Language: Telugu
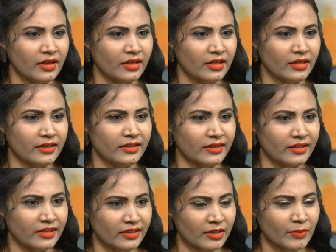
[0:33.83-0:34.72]
అంటే
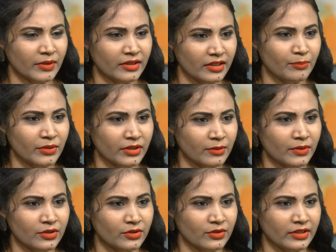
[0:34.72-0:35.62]
ఇంతమంది ఇబ్బంది
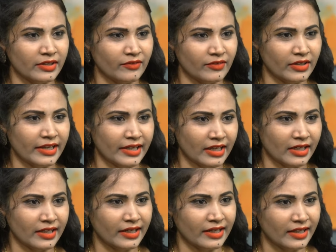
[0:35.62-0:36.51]
పడుతుంటే వీళ్ళు ఎక్కడ
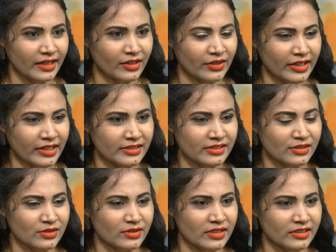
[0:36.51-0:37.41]
వెళ్ళారు ఏం
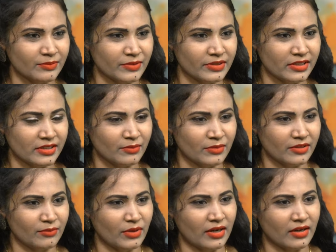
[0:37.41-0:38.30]
చేస్తున్నారు అని చెప్పేసి అయితే
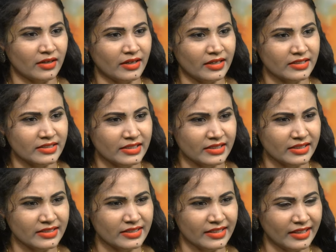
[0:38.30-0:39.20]
మనం మాట్లాడడం
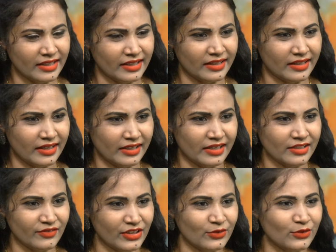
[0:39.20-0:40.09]
జరిగింది అసలు అంటే
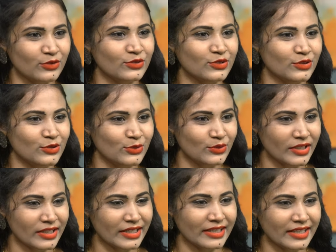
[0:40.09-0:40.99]
వీళ్ళు
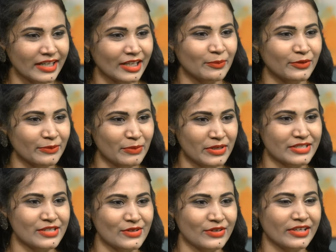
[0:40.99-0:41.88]
చూడట్లేదా లేకపోతే
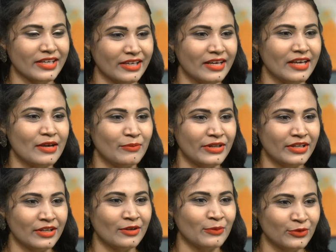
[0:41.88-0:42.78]
ప్రజల్లోకి
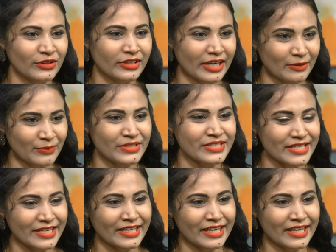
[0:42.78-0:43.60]
మీడియాలో ముందు కనిపించారని